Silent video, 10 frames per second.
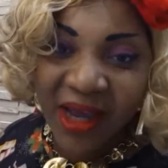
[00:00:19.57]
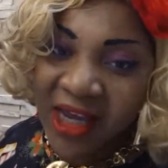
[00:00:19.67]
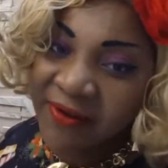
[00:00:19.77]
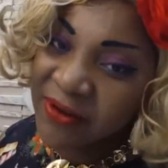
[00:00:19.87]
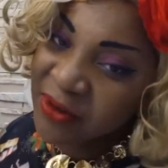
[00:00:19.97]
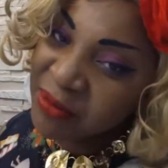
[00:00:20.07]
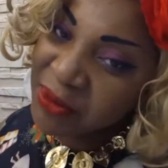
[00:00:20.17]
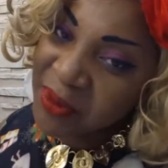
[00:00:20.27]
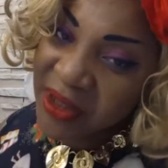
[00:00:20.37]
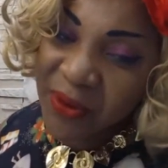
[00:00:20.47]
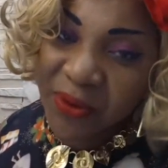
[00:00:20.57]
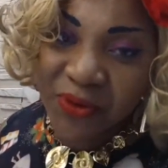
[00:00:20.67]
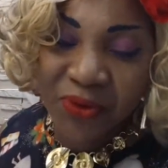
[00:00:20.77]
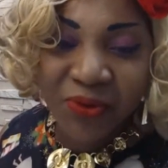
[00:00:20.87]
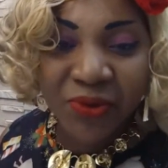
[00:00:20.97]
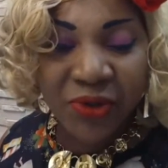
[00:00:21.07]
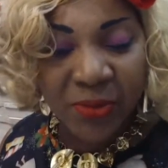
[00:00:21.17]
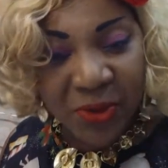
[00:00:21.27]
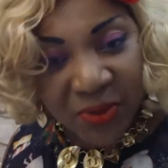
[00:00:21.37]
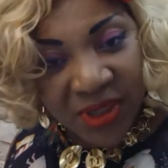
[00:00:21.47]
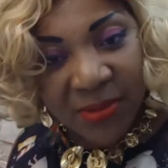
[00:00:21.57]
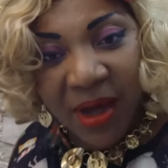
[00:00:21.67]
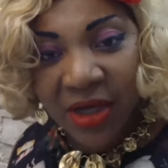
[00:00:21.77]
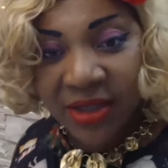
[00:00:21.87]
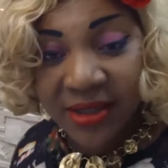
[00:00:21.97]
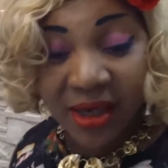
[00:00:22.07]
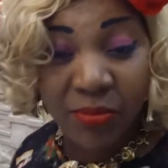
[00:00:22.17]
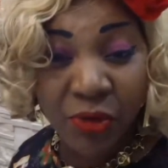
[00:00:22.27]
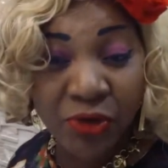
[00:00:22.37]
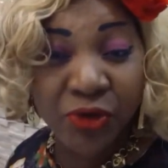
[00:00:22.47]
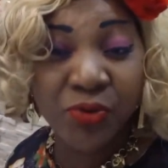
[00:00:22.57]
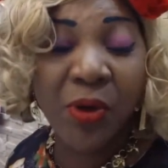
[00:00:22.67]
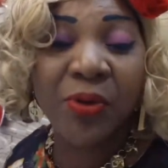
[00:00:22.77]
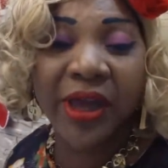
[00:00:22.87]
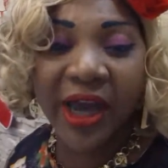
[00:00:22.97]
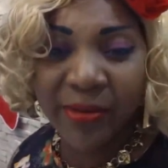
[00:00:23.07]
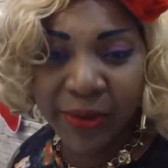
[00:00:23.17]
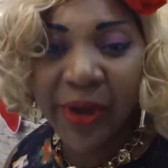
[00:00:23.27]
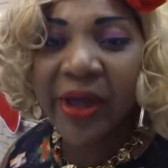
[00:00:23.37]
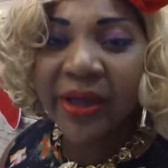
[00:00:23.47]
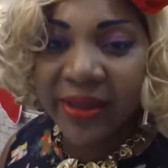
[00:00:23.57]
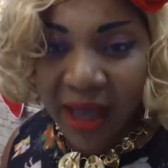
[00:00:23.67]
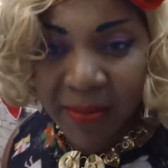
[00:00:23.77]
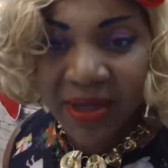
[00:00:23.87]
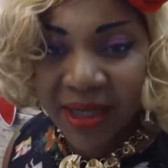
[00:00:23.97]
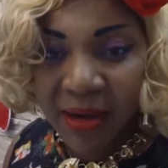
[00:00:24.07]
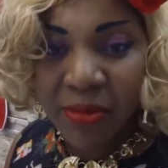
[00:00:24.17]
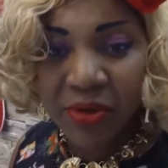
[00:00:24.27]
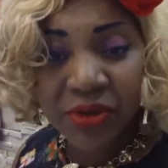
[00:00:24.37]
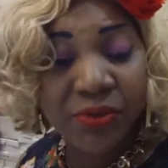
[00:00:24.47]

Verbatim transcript: Il y avait trop de bruit donc du coup je me suis dit bah ce serait mieux que je sois au calme dans ma salle à manger.